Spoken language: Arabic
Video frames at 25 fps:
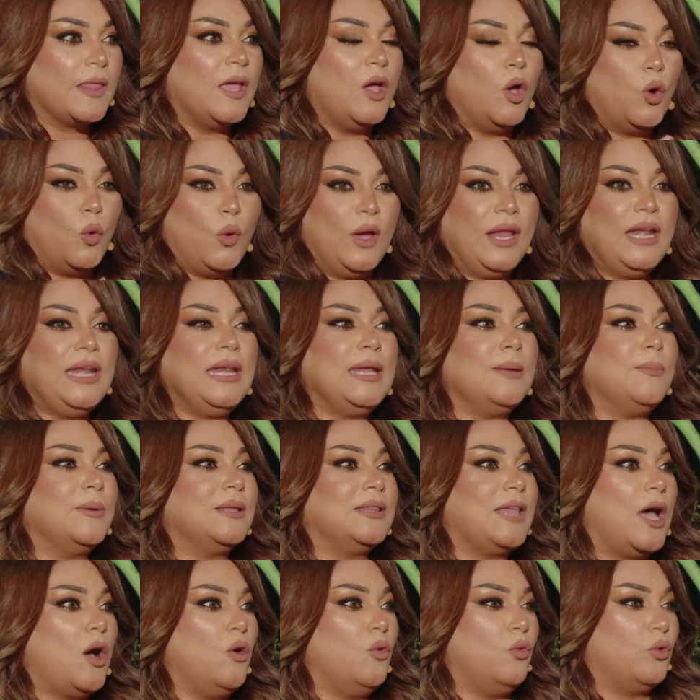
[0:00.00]
وهن
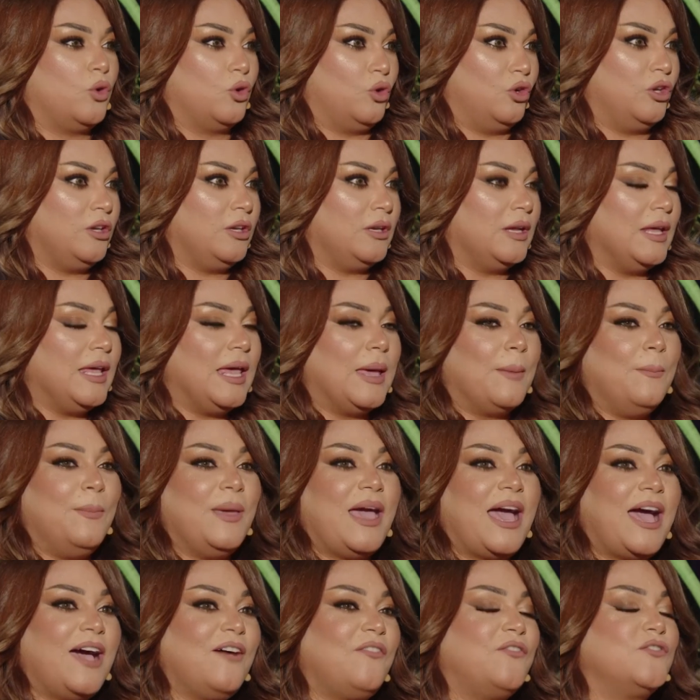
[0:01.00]
بدورهم
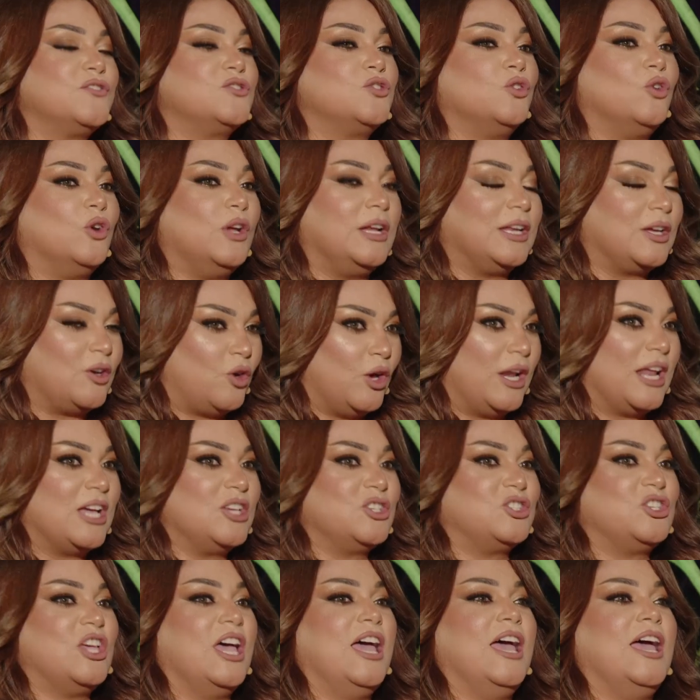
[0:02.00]
بحفزوا
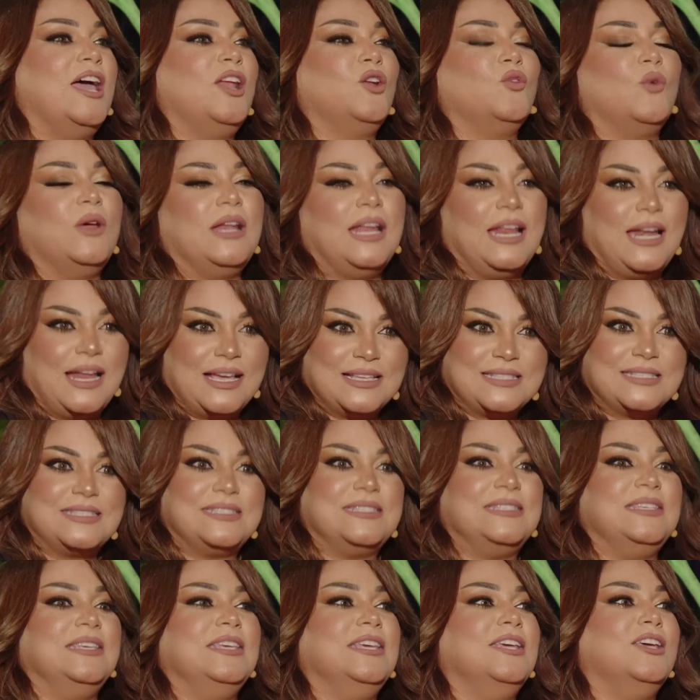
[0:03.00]
الكولاجين
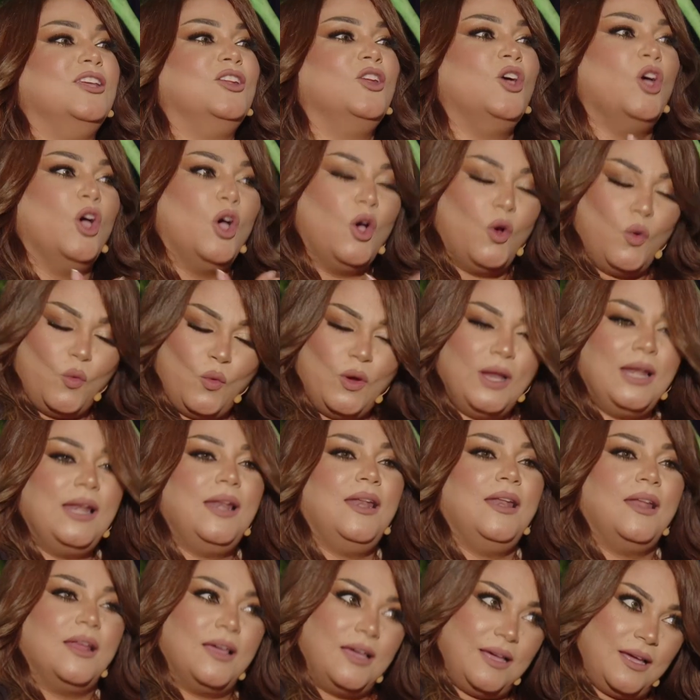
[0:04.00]
والالاستين وال
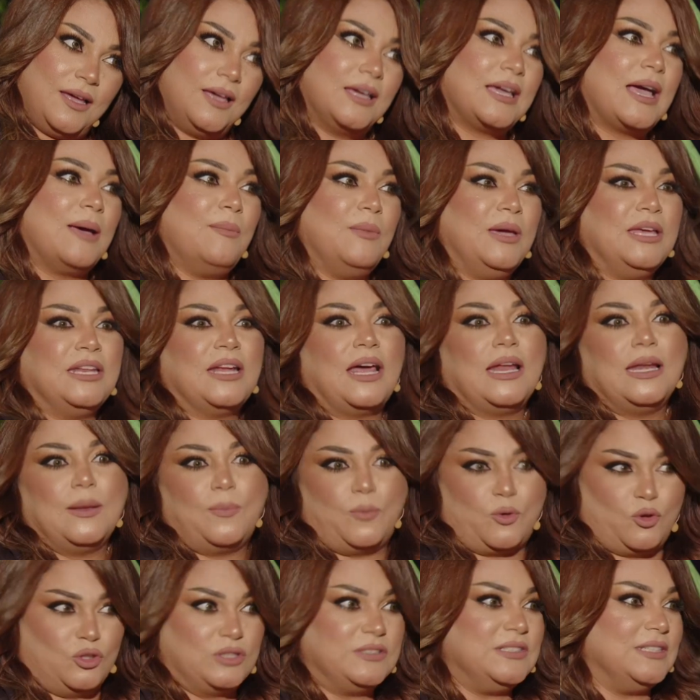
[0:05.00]
كمان
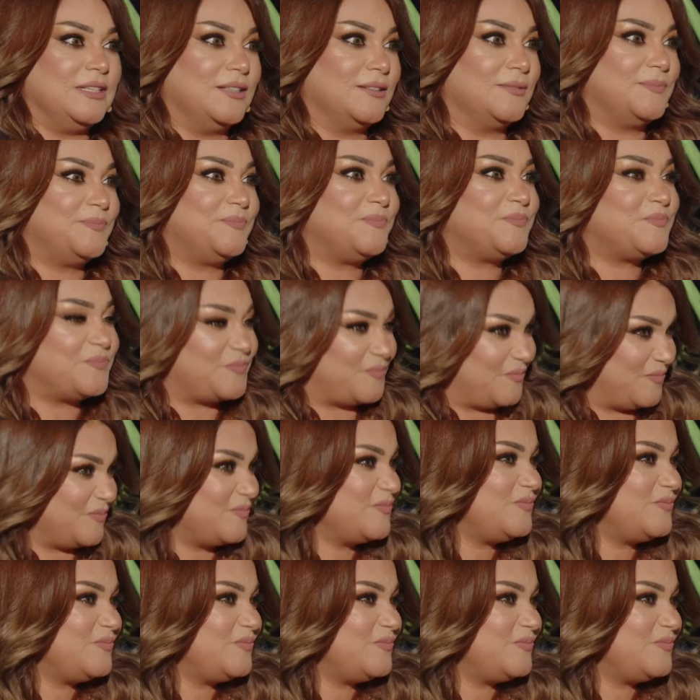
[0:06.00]
البروتين اوكي